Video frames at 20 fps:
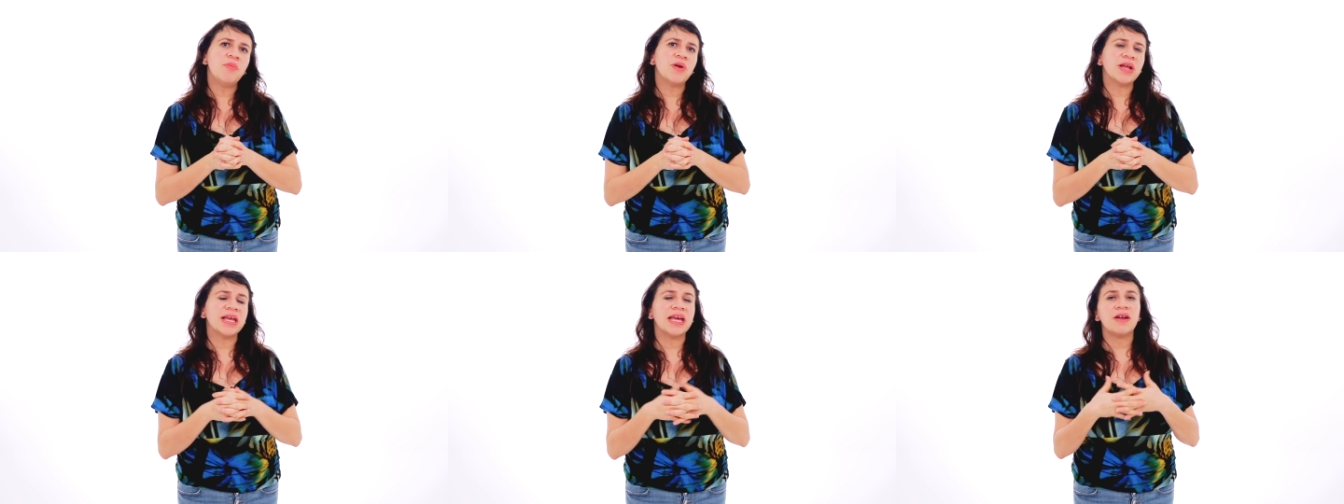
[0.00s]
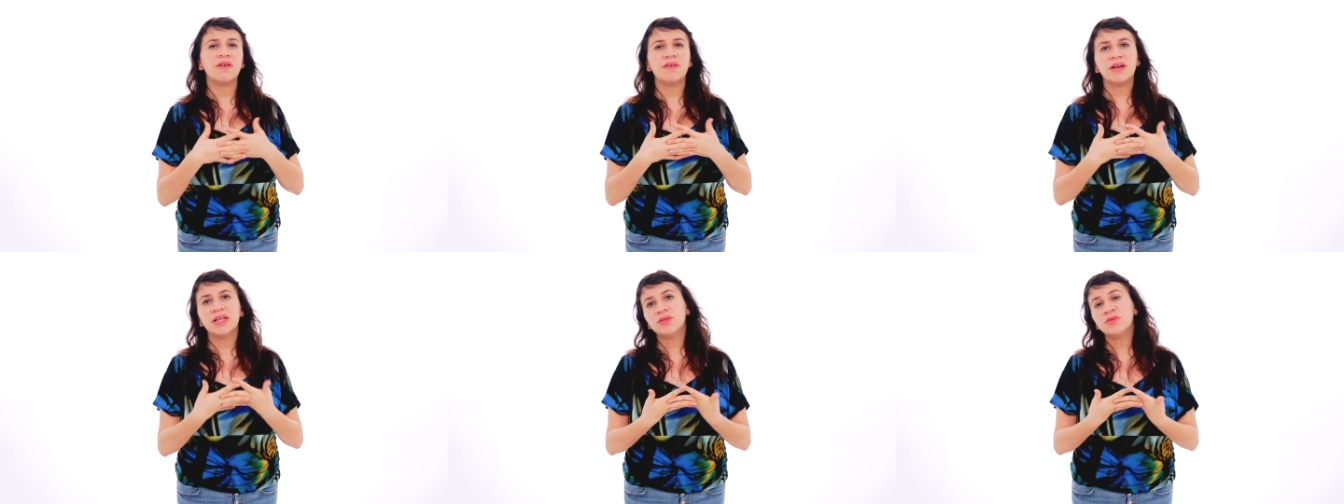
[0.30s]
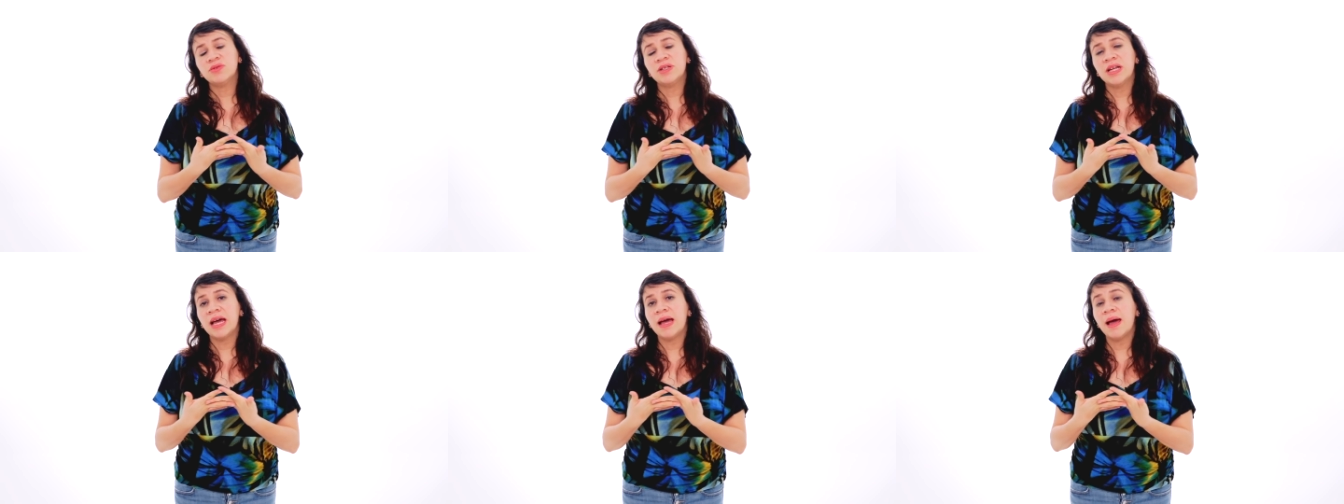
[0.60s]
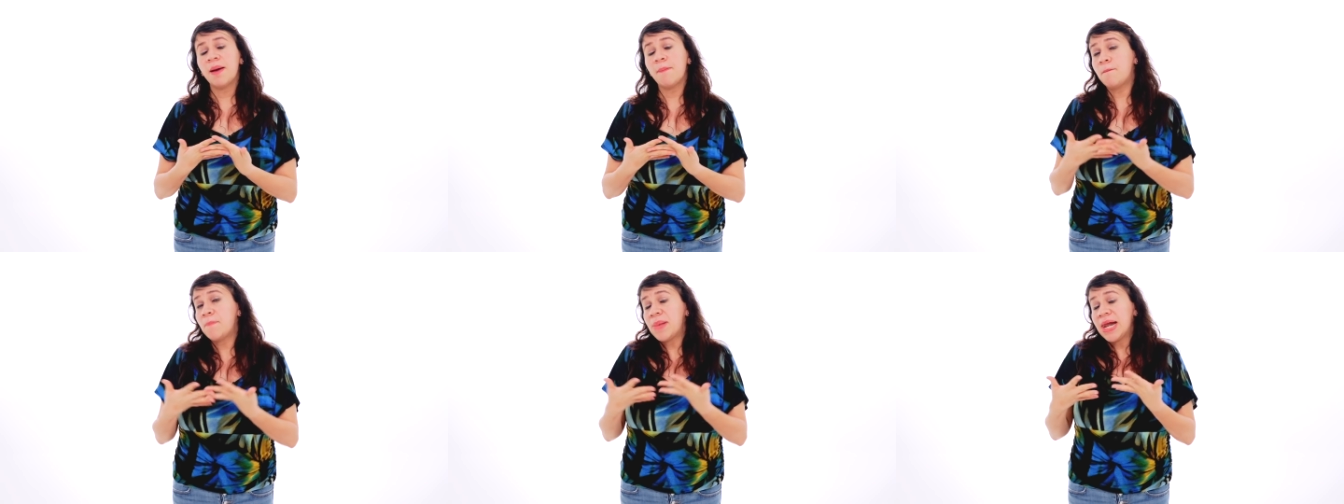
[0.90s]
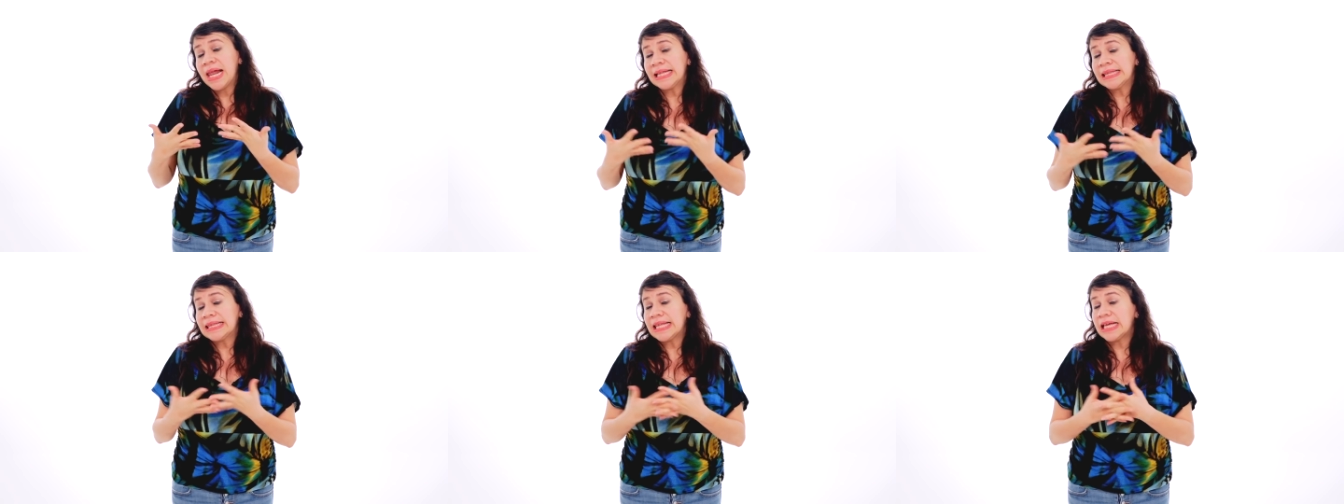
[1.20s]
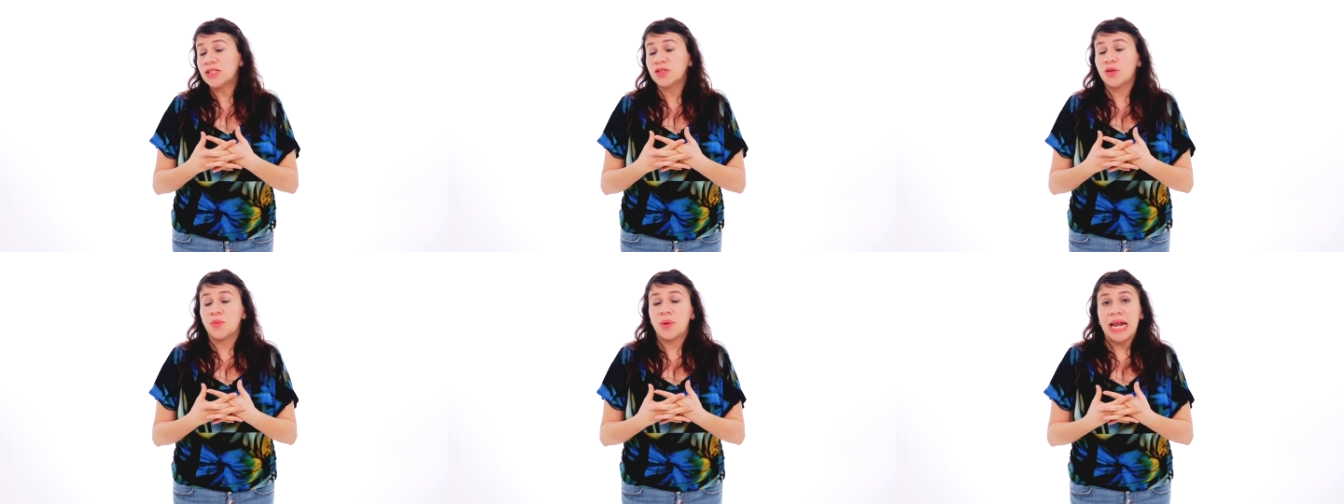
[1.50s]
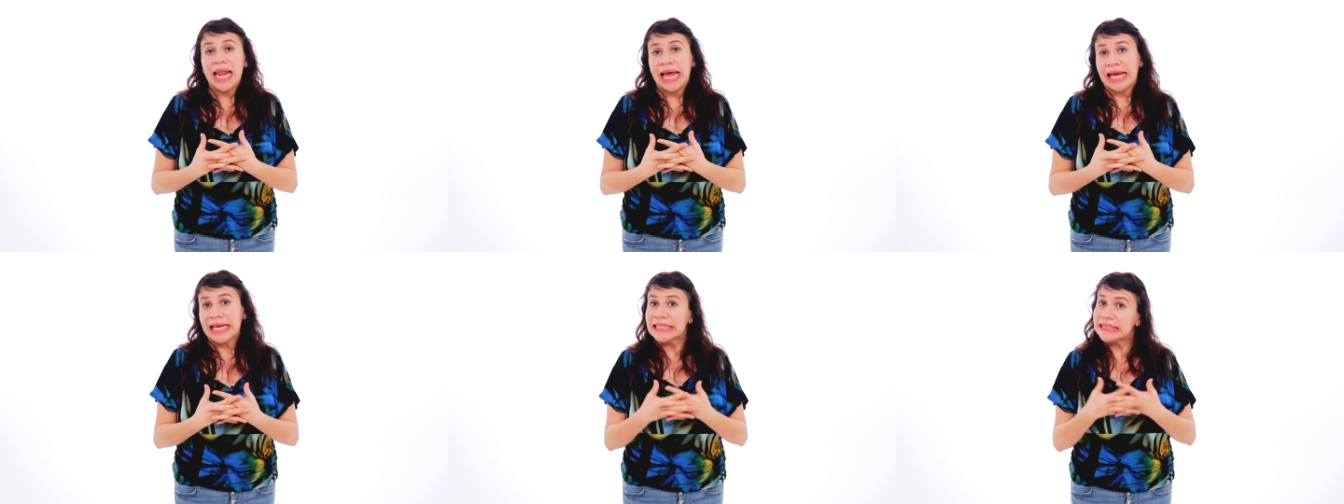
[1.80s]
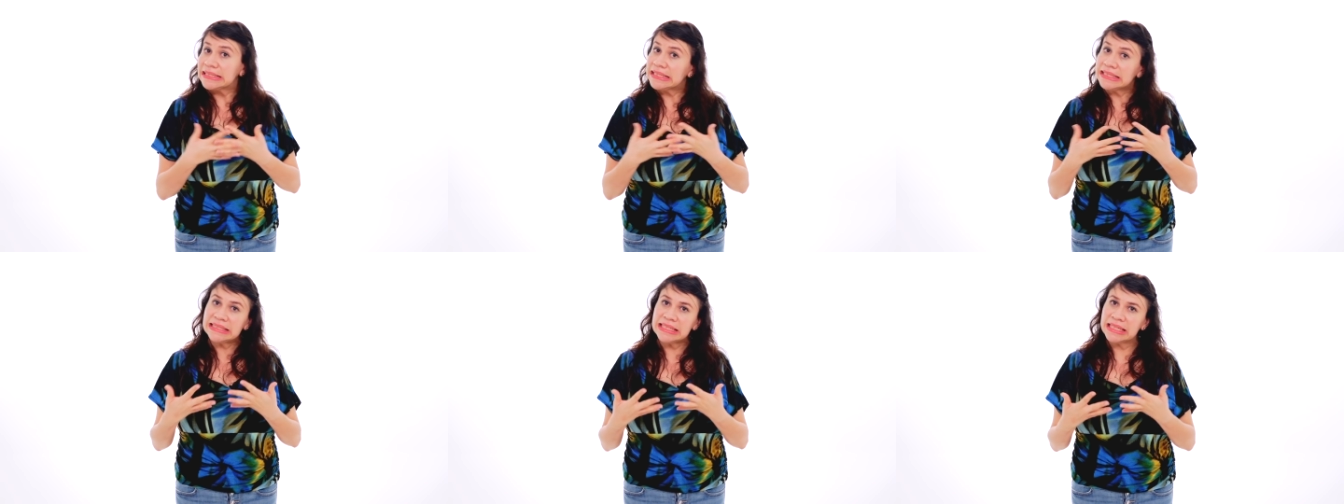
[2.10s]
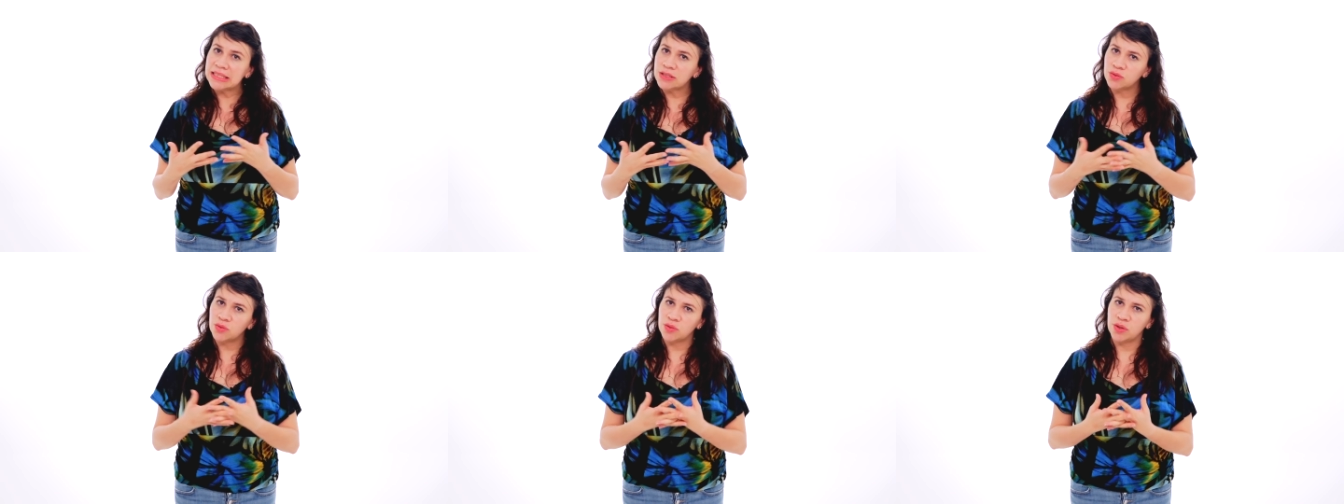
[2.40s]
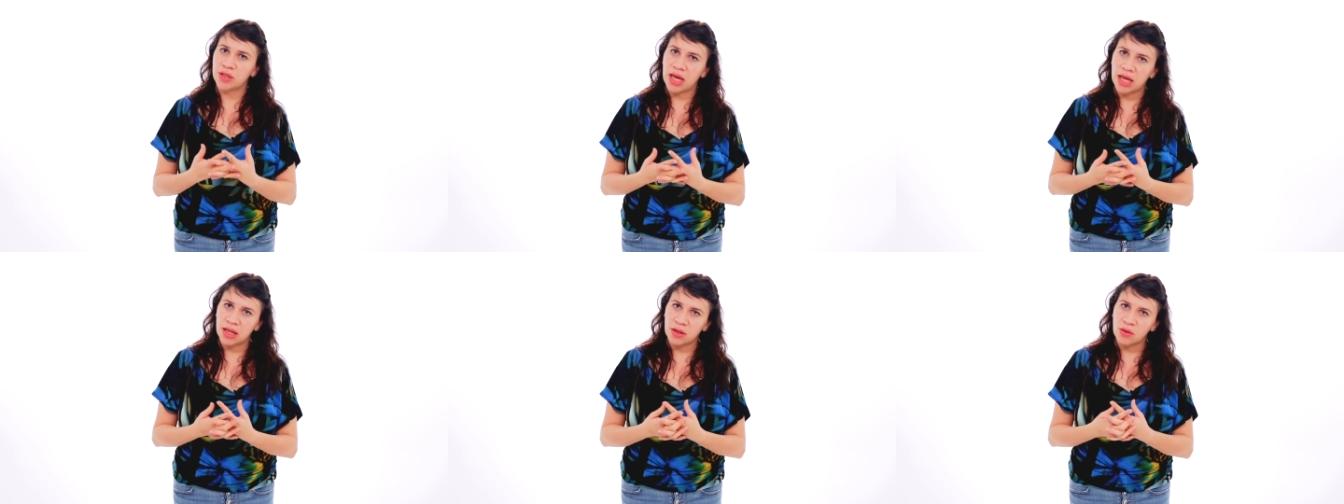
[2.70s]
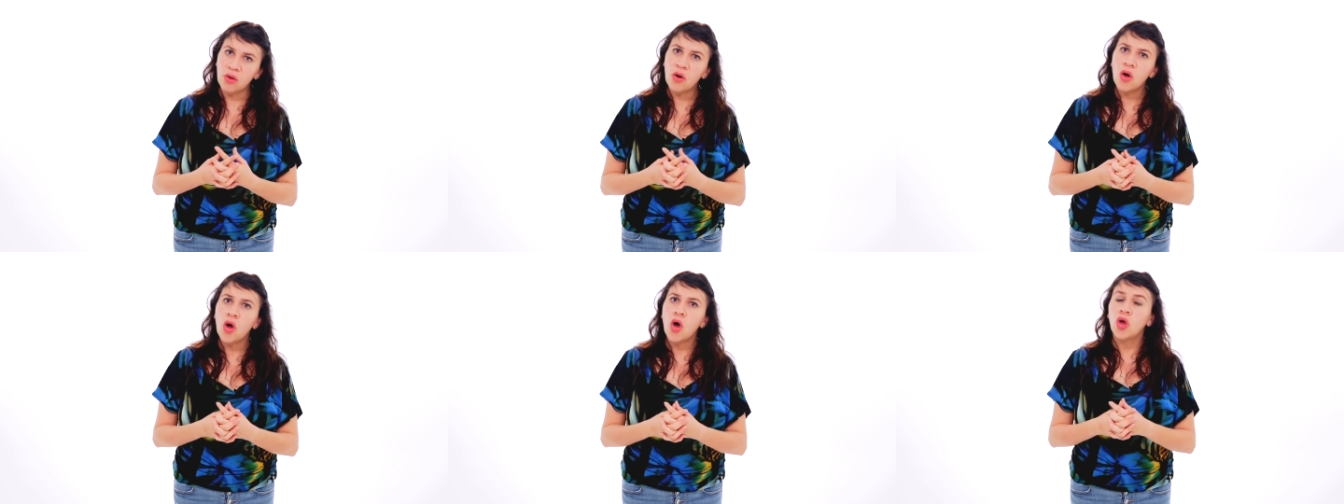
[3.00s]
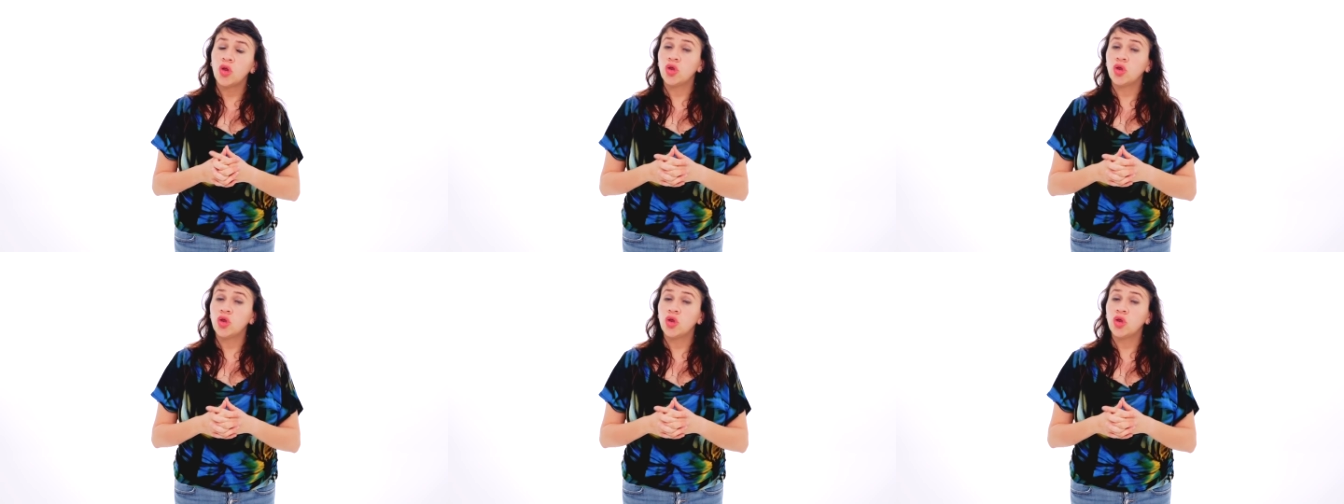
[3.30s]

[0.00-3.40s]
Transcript: porque creo que es una planta sobre la que sí se ha estudiado,